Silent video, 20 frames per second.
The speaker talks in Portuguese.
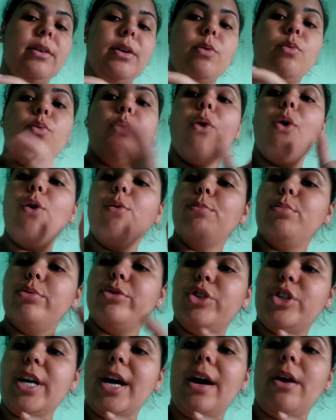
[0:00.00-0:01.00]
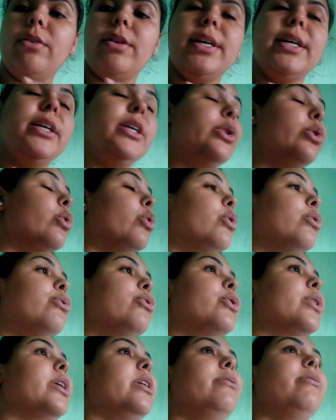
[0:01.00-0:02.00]
um combo de aula aí
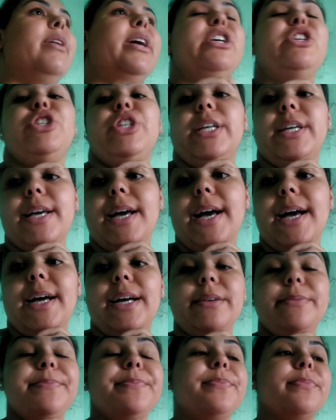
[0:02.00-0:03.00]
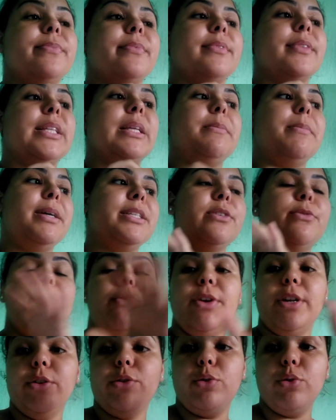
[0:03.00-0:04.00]
novo que vai chegar mas eu vou
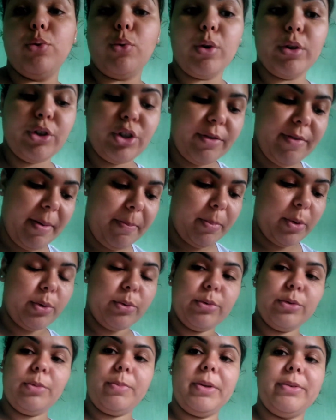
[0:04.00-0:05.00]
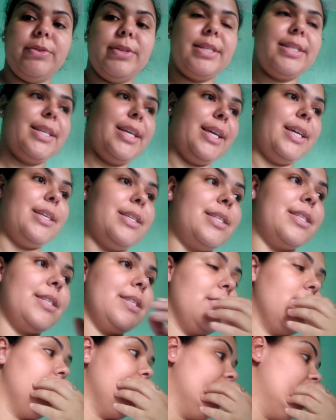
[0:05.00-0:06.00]
falando tudo quando estiver pronto pra vocês.